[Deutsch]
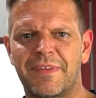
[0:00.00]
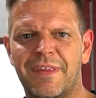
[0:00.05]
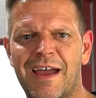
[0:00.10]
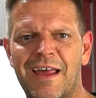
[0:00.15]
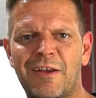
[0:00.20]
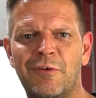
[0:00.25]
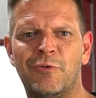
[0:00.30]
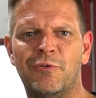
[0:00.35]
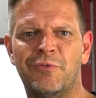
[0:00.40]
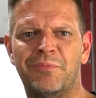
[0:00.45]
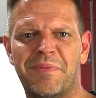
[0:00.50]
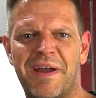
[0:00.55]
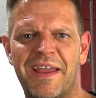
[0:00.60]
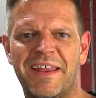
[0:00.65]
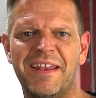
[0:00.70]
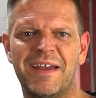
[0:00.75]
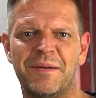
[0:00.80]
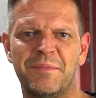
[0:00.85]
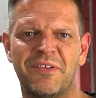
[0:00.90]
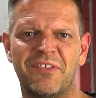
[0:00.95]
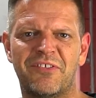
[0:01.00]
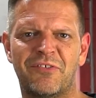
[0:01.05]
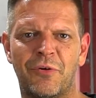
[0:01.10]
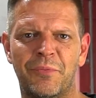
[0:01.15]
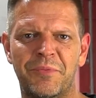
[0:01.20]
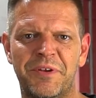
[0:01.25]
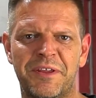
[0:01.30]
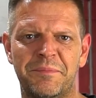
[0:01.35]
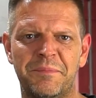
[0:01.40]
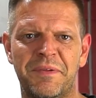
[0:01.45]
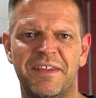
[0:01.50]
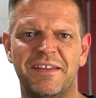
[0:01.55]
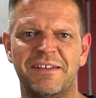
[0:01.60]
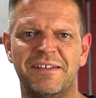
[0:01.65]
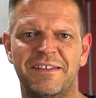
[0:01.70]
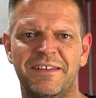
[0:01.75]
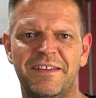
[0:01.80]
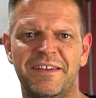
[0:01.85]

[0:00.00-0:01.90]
Hallo, mein Name ist Dominik Michel,